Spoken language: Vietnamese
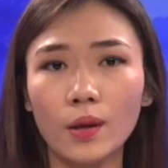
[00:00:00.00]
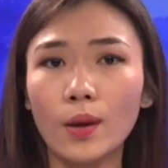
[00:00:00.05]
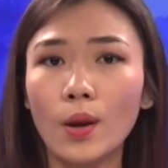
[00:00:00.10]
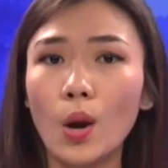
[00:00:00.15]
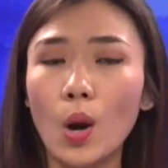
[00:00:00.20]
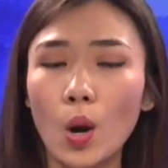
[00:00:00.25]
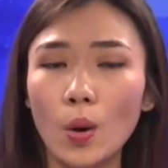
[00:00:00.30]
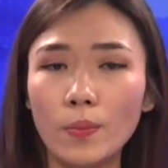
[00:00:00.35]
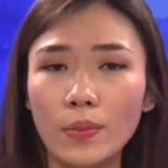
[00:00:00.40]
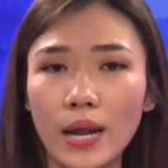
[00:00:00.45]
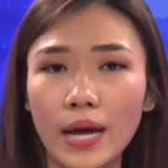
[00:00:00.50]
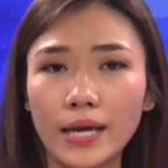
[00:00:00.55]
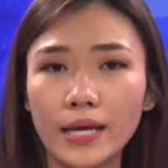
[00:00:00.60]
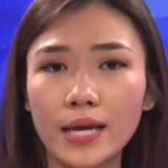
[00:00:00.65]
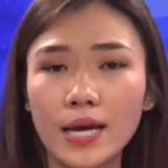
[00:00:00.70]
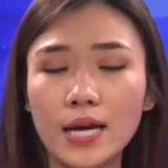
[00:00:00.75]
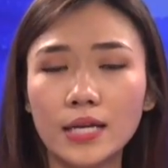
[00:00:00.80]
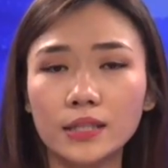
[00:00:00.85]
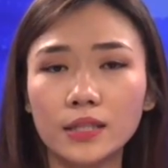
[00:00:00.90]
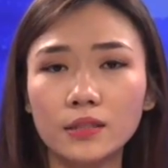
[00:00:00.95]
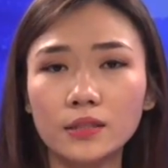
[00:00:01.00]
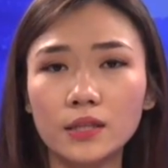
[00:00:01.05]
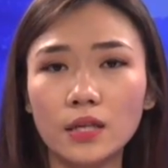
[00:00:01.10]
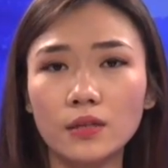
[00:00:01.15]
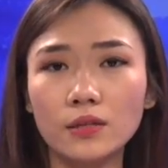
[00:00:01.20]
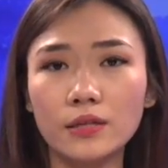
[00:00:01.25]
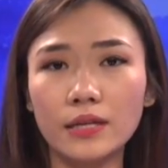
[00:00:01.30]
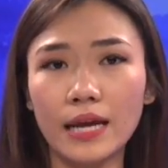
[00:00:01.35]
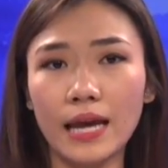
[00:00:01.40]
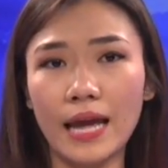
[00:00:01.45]
Hôm nay, thứ
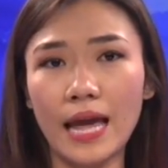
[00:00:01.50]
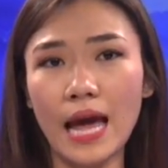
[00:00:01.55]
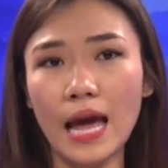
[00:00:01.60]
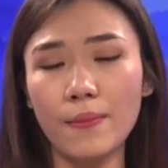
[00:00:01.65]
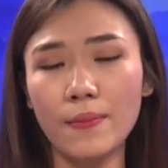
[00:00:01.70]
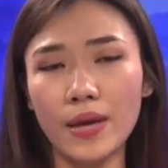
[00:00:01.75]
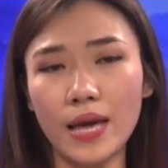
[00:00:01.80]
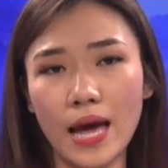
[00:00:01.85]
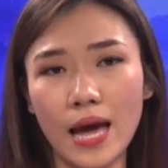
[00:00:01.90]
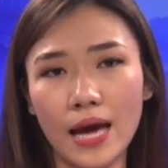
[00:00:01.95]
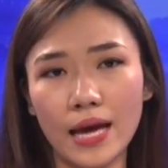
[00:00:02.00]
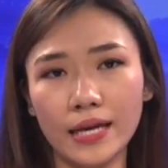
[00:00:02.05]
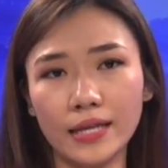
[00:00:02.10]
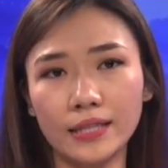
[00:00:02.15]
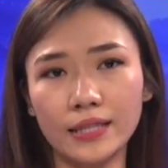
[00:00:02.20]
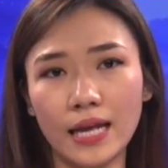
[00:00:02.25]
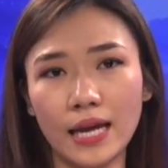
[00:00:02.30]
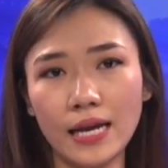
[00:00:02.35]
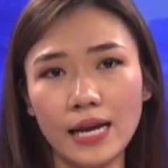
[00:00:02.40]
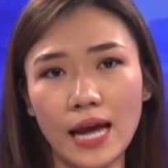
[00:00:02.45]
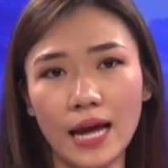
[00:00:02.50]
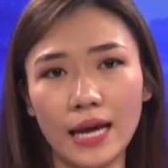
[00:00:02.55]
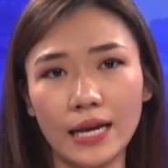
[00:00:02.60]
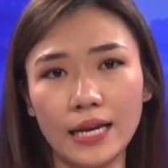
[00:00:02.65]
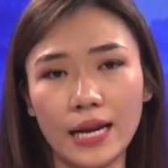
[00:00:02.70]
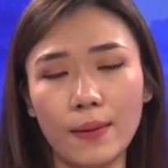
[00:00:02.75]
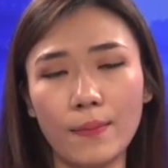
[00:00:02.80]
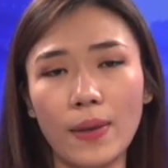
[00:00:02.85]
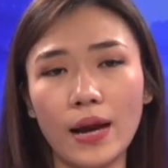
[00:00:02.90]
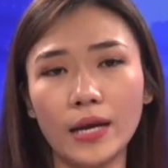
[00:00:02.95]
Tư ngày 22 tháng 2
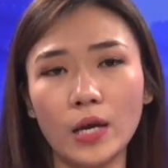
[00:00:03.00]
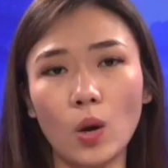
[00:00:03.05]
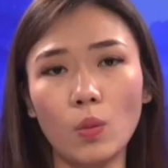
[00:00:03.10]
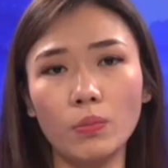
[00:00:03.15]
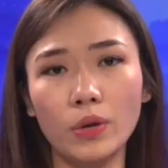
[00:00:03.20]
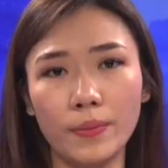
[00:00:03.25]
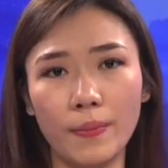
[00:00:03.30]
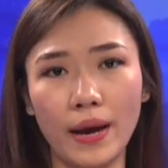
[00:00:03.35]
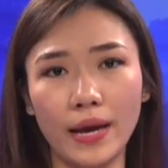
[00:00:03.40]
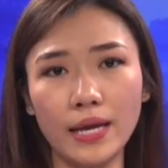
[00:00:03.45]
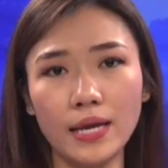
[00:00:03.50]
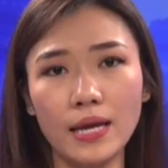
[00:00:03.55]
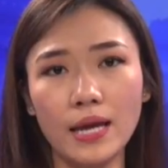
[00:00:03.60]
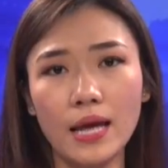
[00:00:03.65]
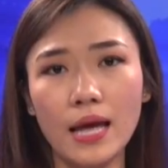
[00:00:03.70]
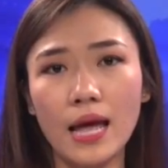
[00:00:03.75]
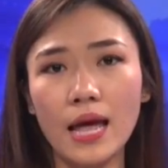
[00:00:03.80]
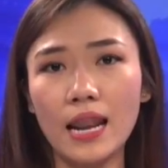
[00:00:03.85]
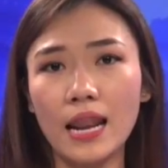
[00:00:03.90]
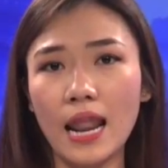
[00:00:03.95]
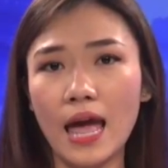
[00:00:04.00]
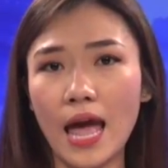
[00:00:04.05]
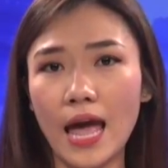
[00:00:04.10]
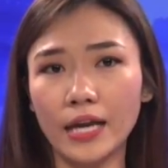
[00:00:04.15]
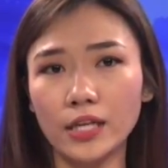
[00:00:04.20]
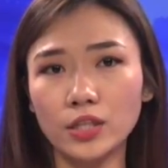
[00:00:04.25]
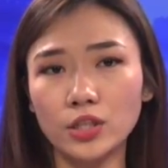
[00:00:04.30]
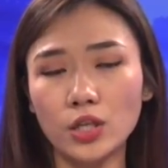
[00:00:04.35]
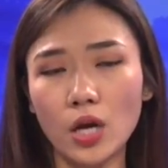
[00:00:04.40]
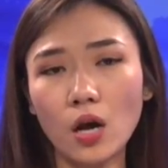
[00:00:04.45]
năm 2017, là
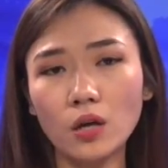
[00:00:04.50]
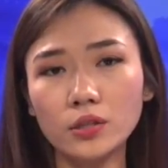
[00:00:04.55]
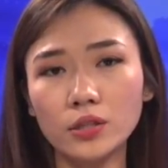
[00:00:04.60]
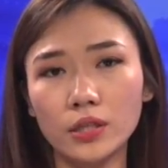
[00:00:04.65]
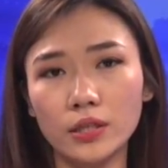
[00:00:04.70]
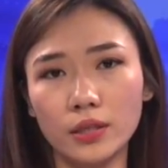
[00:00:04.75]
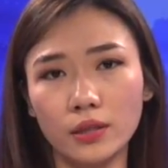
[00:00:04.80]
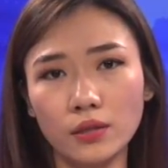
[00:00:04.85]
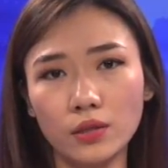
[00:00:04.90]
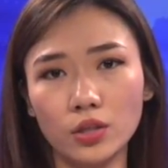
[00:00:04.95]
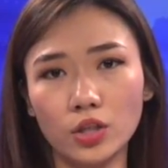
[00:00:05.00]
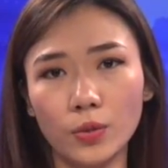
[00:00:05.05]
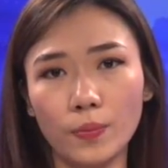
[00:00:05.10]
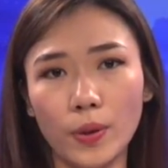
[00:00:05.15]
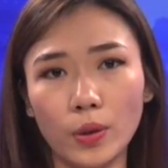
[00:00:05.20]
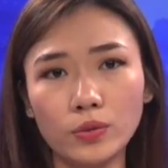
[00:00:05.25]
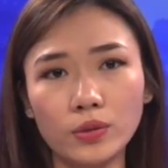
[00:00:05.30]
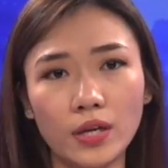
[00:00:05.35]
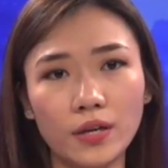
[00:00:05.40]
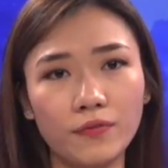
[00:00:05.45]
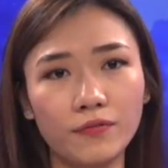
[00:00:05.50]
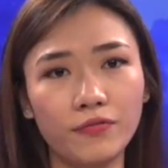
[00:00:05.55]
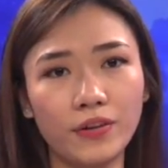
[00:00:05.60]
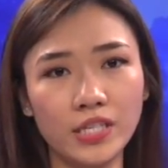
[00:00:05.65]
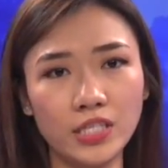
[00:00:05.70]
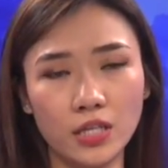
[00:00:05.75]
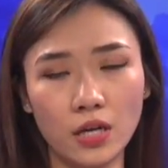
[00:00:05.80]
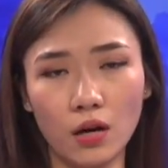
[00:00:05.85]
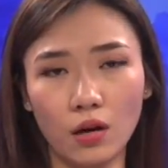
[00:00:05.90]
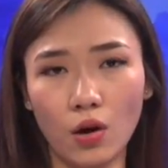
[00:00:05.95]
hạn chót cho những người biểu tình phải
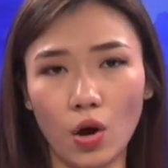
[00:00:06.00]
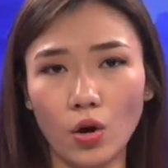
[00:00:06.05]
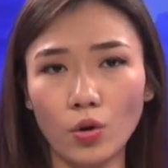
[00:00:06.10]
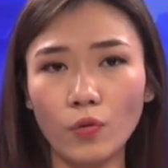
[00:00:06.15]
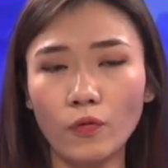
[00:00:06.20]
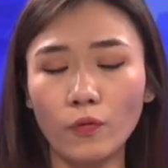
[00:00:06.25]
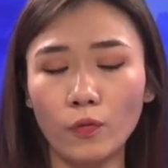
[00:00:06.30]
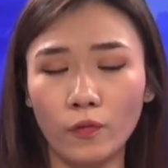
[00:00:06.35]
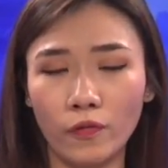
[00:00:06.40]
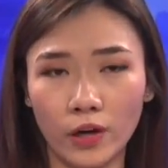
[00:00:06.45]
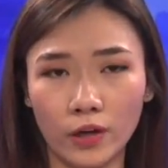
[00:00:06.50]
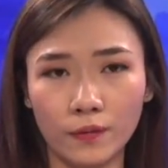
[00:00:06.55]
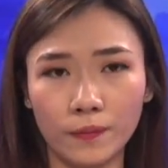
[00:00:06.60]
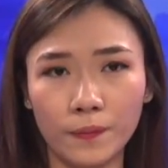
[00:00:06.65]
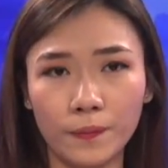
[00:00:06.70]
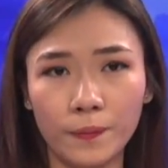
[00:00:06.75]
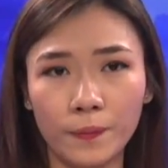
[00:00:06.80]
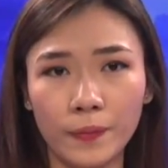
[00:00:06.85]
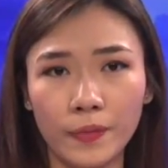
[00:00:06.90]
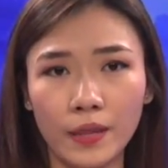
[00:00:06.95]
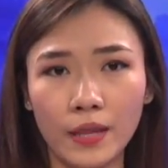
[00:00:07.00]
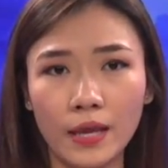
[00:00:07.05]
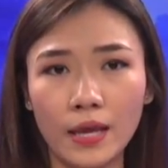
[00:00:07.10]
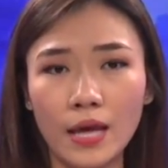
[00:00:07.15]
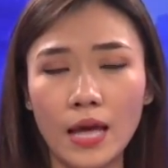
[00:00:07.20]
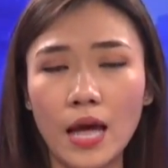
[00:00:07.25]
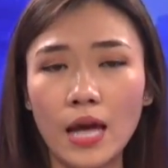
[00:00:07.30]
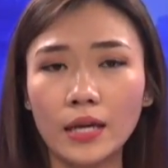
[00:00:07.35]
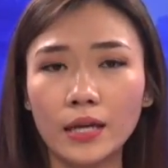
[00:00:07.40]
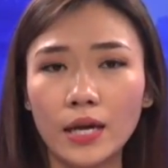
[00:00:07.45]
rời khỏi khu vực.
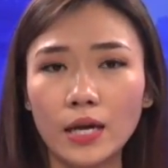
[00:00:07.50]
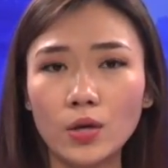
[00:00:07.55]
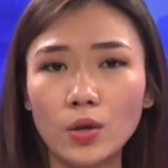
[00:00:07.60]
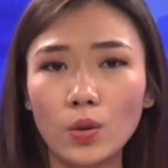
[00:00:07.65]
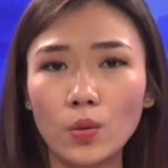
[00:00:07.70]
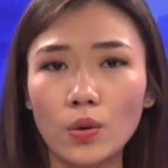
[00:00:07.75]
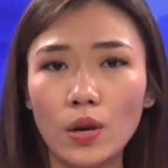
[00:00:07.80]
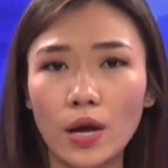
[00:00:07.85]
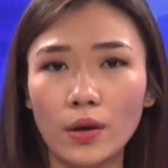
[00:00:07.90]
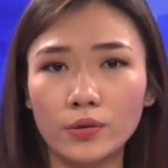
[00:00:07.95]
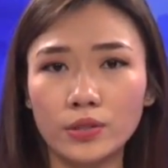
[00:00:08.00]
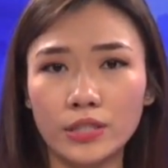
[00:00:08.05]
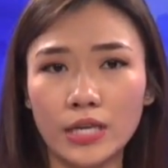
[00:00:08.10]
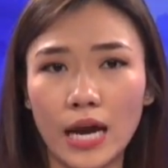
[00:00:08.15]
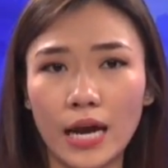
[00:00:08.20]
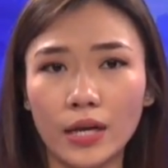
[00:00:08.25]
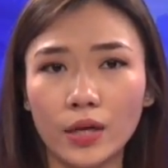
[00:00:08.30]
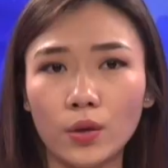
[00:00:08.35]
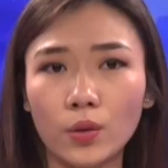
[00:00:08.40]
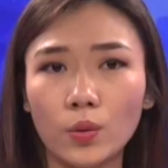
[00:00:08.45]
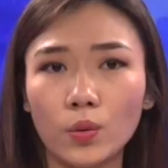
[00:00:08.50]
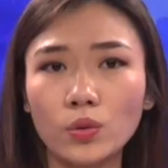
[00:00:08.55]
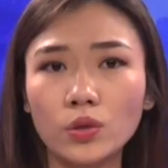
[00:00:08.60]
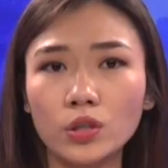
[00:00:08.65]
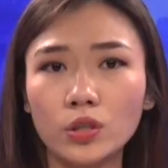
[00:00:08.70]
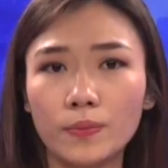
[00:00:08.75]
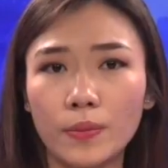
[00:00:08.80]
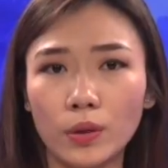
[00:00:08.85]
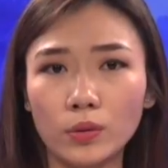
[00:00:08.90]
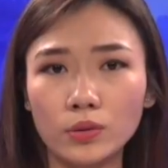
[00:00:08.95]
Các khu lều trại của
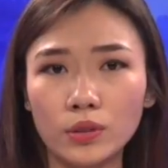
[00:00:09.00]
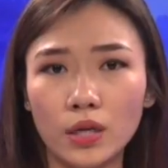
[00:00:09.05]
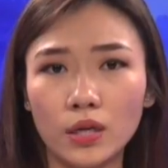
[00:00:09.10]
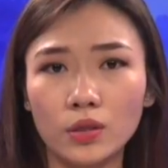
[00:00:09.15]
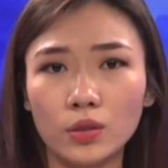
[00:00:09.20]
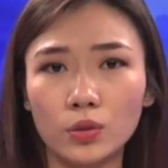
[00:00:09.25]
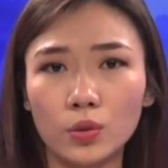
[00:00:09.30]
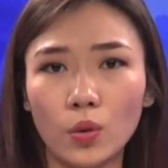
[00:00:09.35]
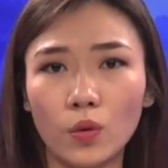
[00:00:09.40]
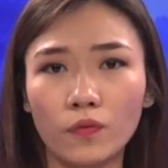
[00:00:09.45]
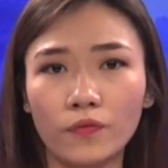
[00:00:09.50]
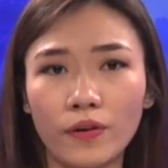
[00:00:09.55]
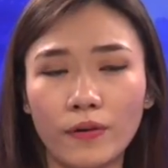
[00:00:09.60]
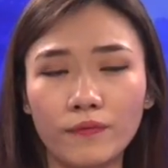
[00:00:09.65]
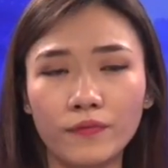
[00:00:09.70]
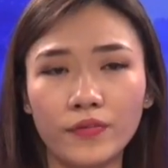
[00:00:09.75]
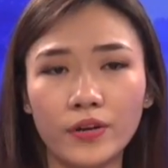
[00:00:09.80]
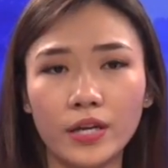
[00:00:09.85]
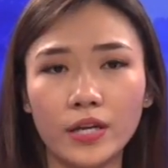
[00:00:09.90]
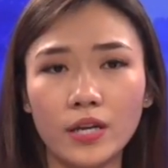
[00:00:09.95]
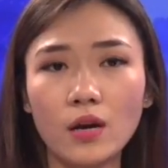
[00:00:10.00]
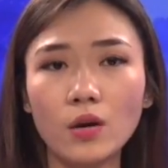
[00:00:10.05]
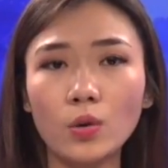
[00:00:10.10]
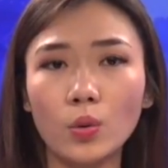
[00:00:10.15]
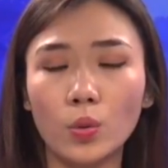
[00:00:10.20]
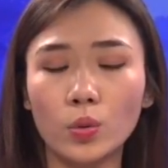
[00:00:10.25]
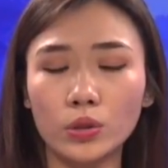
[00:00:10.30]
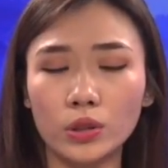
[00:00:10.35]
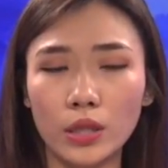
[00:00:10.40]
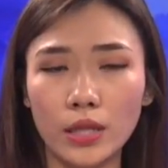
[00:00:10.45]
người biểu tình thuộc phạm vi đất
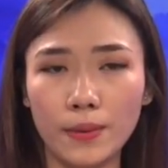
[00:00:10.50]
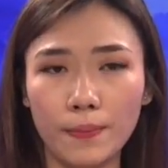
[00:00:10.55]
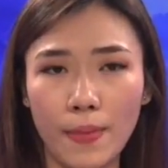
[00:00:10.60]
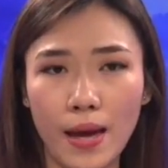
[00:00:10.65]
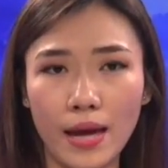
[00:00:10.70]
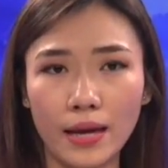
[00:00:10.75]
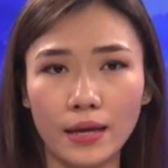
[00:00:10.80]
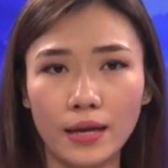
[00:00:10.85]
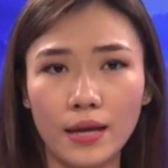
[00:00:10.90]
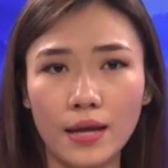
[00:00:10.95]
của liên bang,